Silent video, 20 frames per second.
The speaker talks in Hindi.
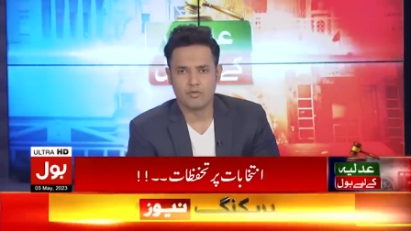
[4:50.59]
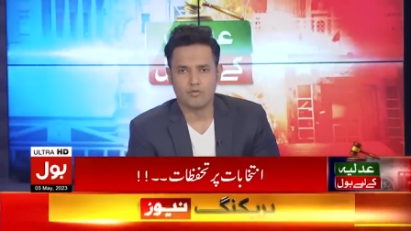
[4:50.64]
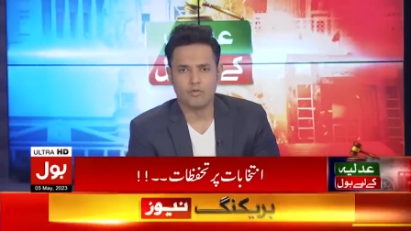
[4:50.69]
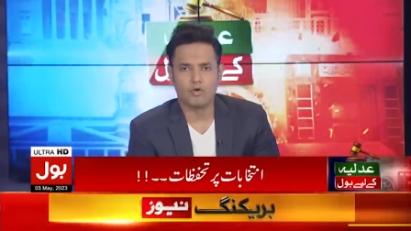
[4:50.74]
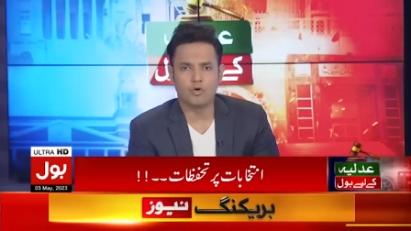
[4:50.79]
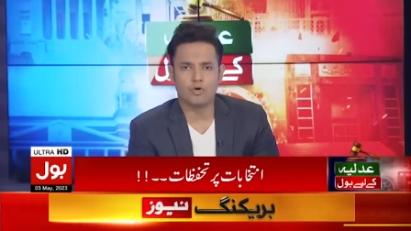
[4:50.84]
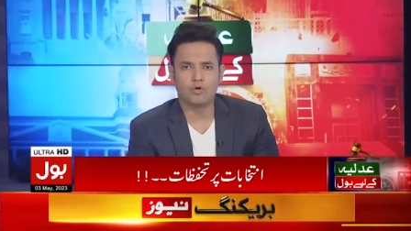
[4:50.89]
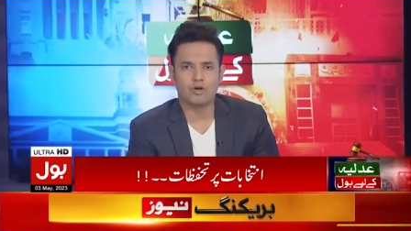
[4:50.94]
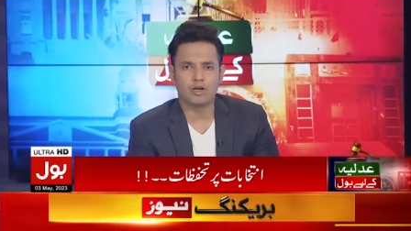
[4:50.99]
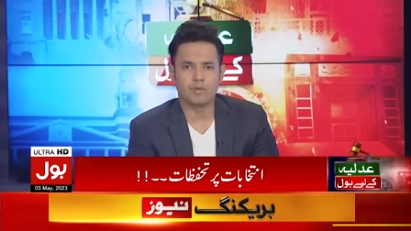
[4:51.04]

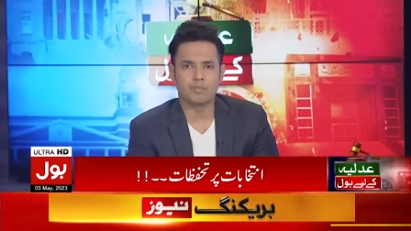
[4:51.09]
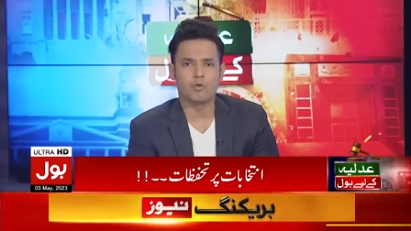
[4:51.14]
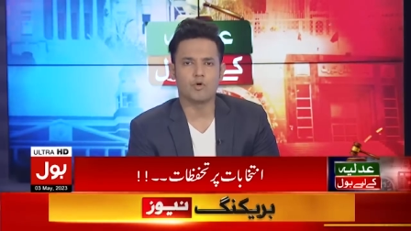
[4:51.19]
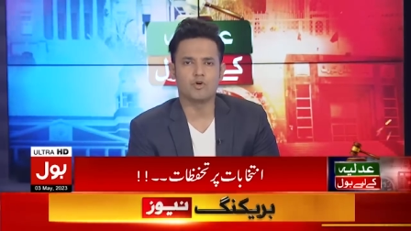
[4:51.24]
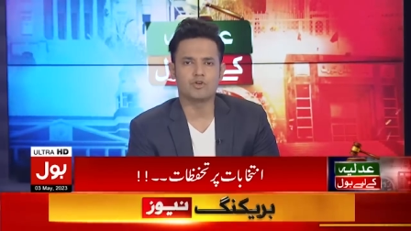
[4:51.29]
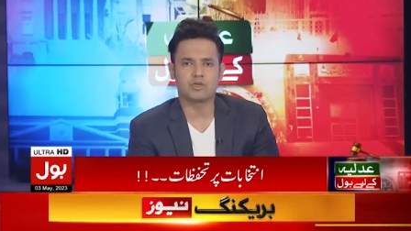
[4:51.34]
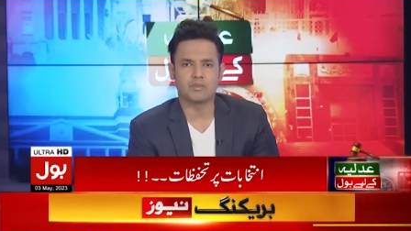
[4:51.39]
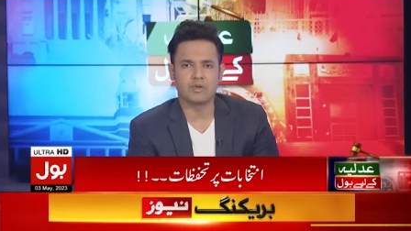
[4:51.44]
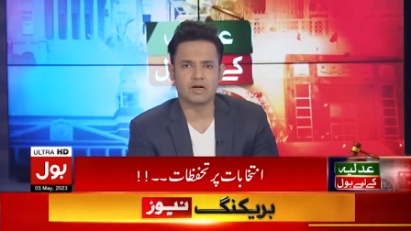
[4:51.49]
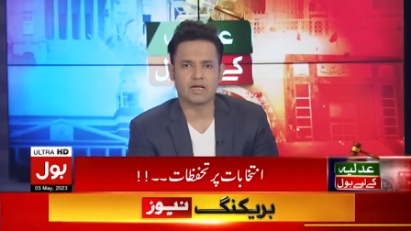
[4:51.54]
वो
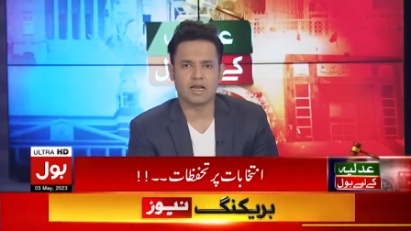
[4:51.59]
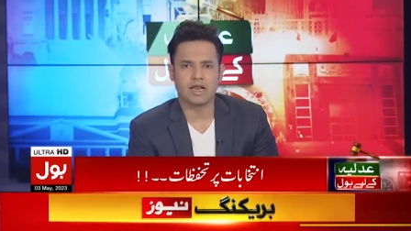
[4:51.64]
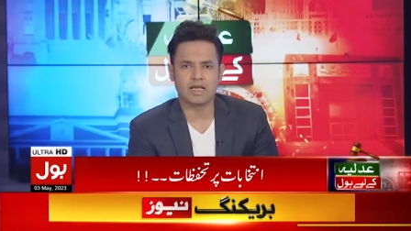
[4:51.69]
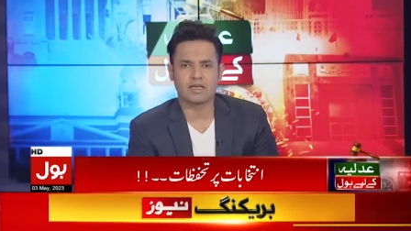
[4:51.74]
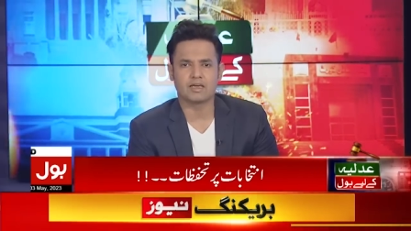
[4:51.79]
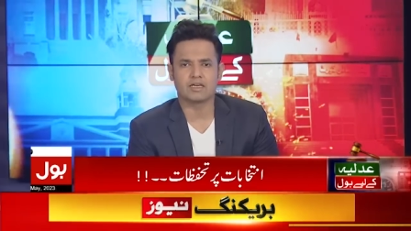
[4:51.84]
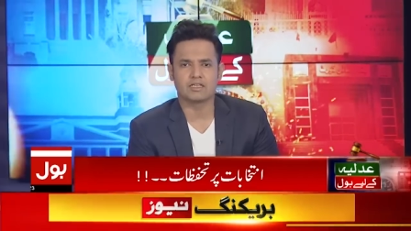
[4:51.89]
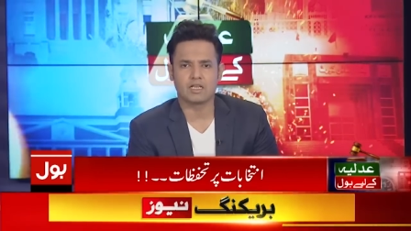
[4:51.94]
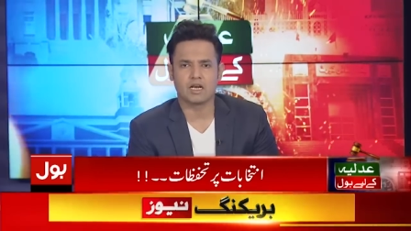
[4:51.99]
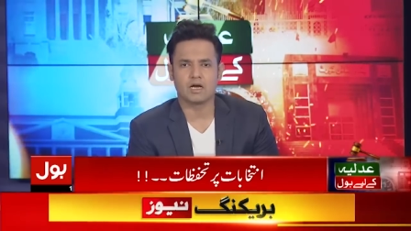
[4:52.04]
रिपोर्ट जमा
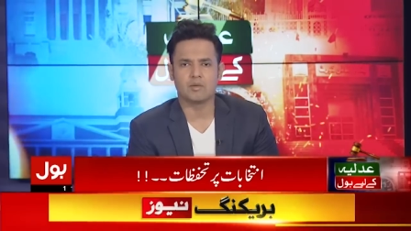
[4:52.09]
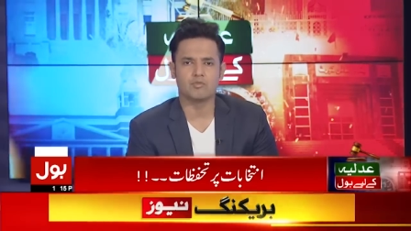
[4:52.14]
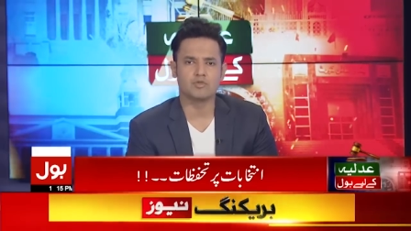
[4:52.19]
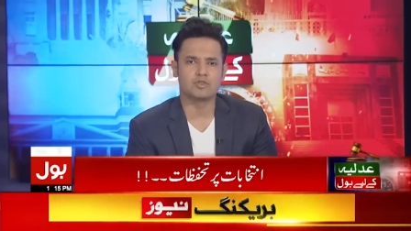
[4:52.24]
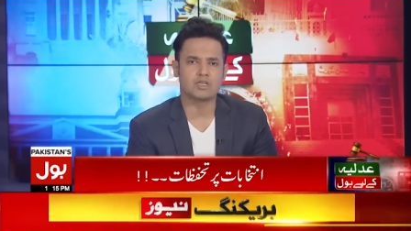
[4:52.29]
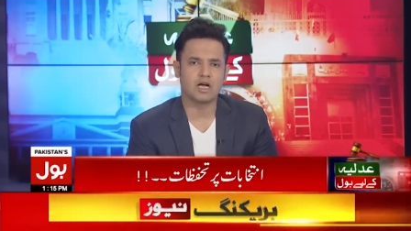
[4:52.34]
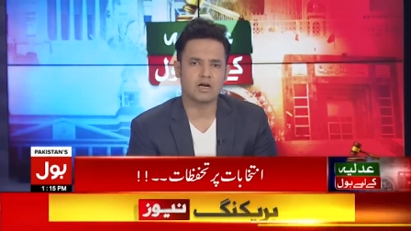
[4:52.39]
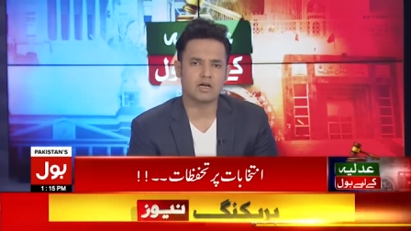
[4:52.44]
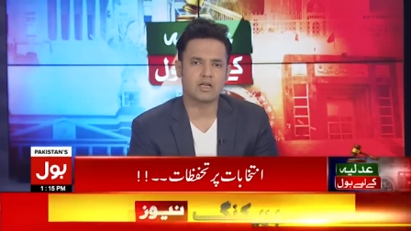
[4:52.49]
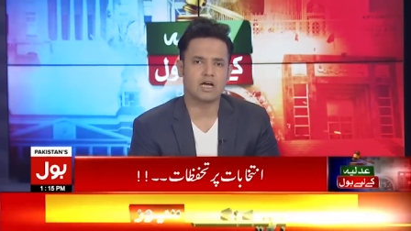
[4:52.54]
कराएंगे कि जनाब
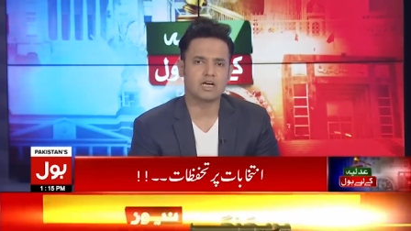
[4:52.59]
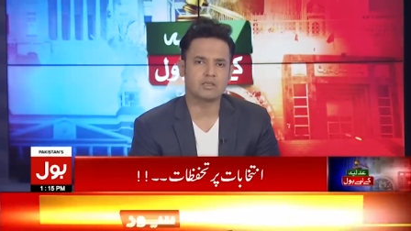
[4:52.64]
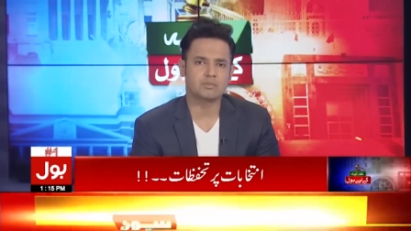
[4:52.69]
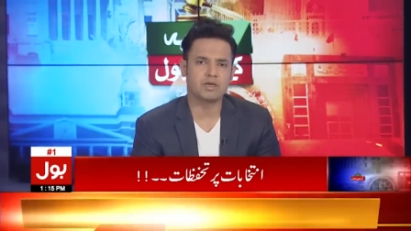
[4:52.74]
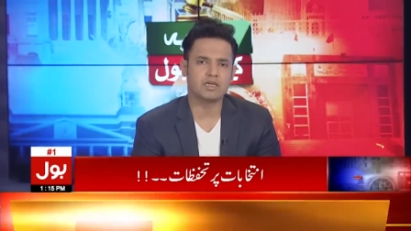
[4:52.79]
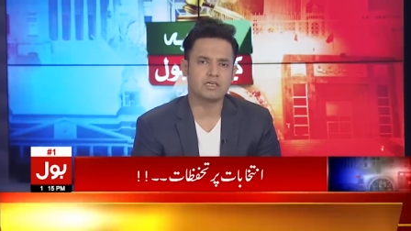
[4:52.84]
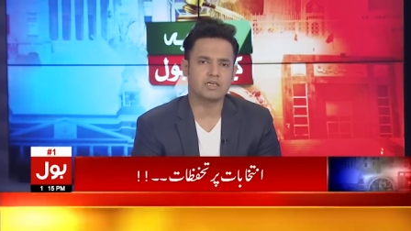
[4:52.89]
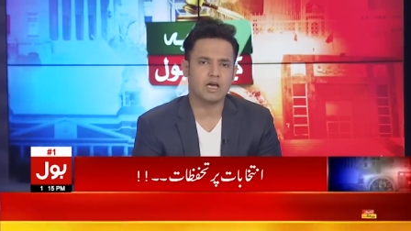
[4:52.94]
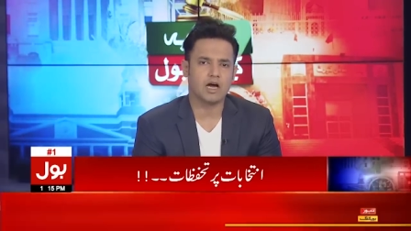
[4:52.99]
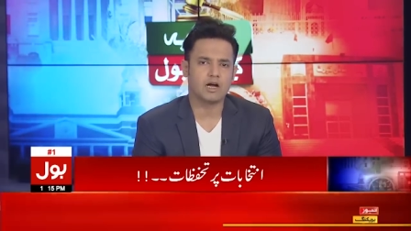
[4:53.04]
मुजाकर
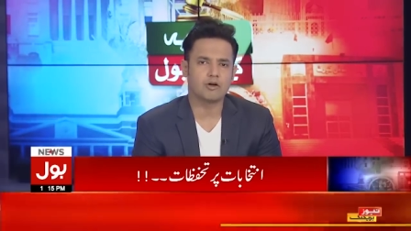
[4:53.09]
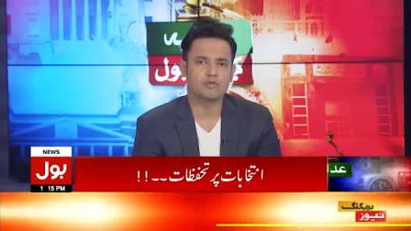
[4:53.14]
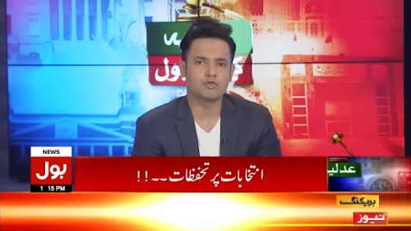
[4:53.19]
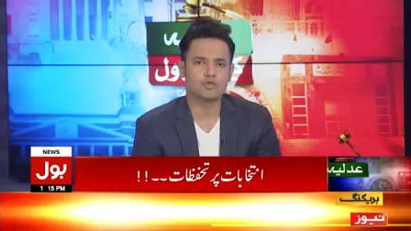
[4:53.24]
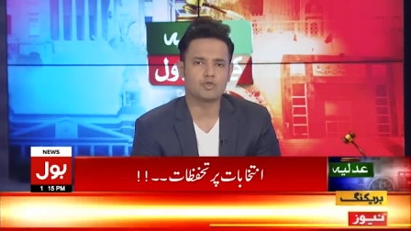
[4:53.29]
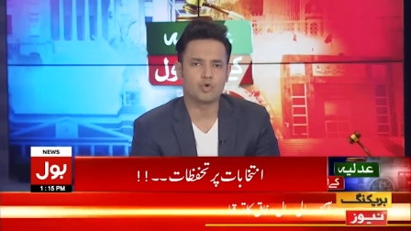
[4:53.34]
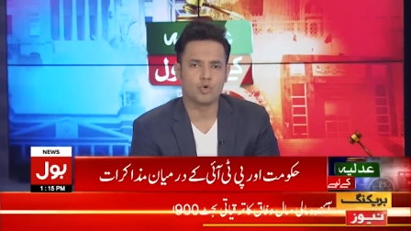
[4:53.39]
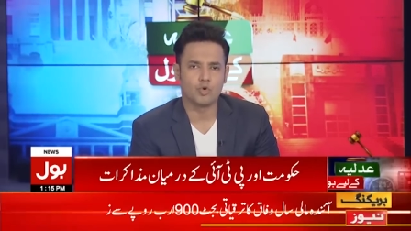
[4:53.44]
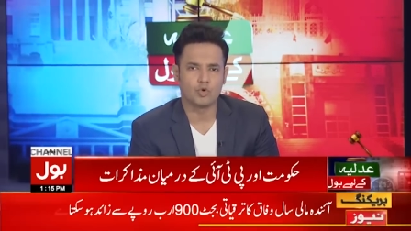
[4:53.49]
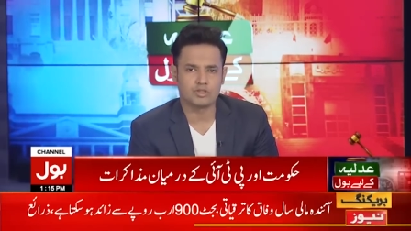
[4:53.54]
में क्या
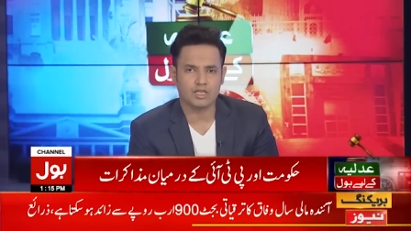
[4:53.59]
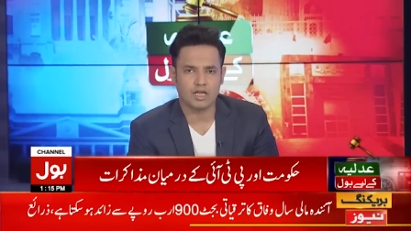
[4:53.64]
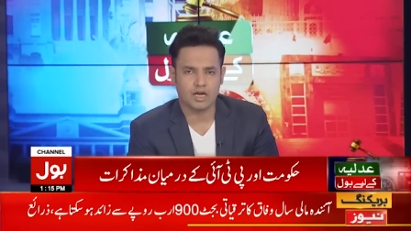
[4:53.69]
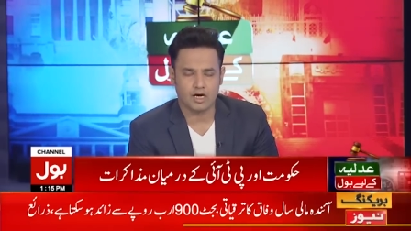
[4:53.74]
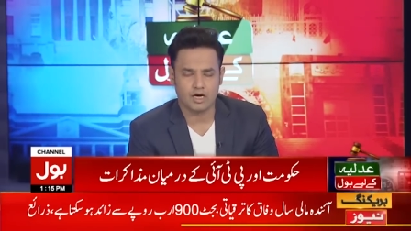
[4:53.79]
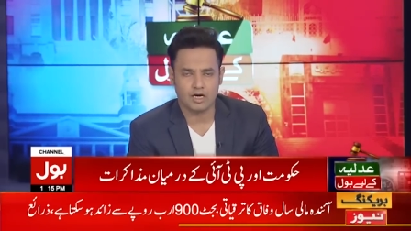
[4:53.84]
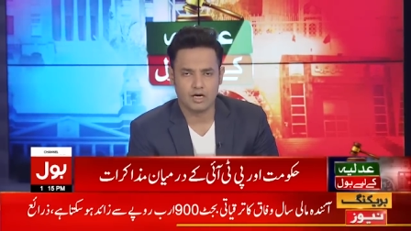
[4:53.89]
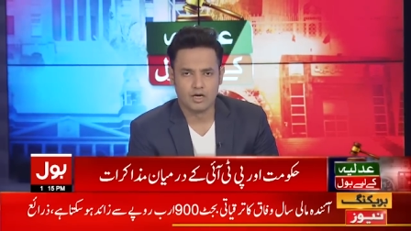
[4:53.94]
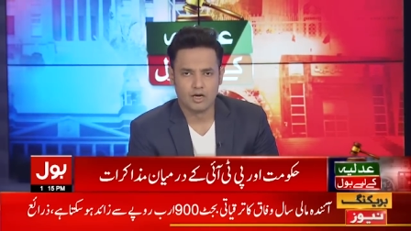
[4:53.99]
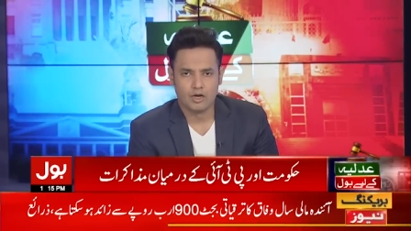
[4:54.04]
कुछ होता
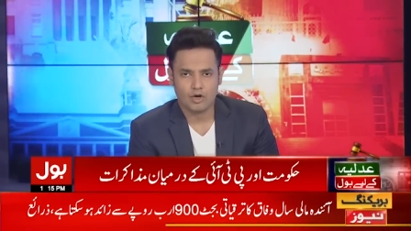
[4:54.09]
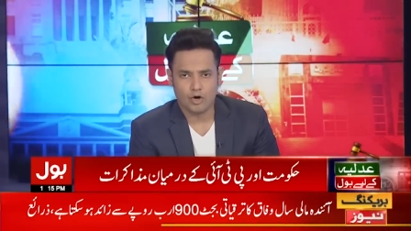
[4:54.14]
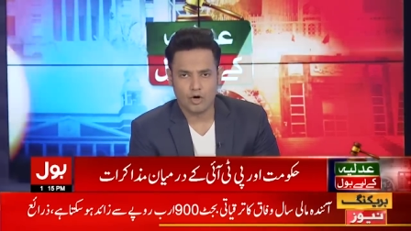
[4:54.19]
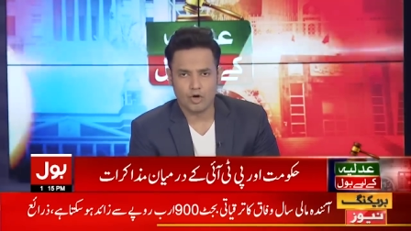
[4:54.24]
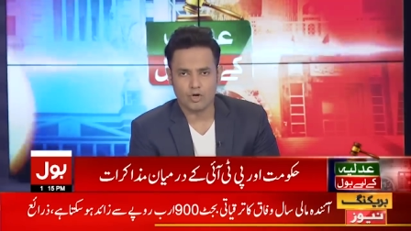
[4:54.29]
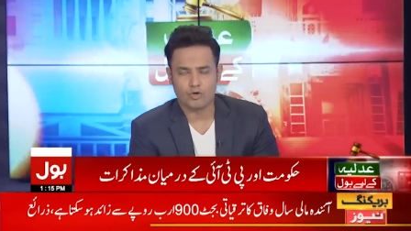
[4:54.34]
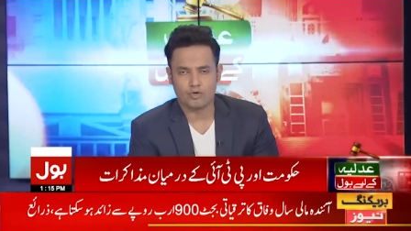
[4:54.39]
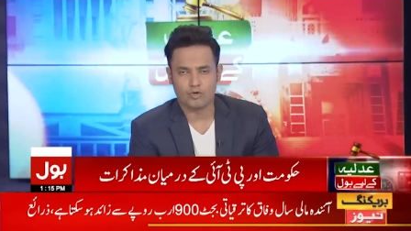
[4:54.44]
रहा और